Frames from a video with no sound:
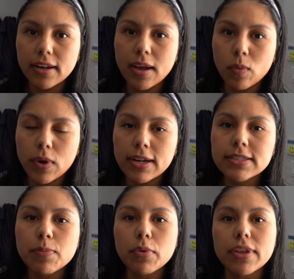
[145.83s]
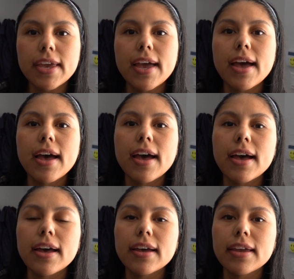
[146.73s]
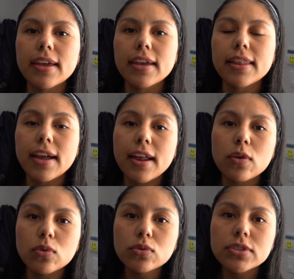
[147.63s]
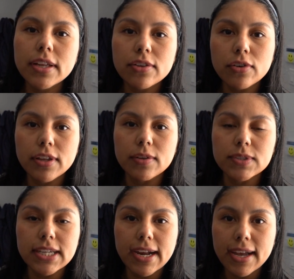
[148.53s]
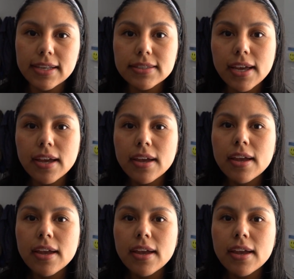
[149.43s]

la cual se podía eh, dar a luz dentro de nuestra casa,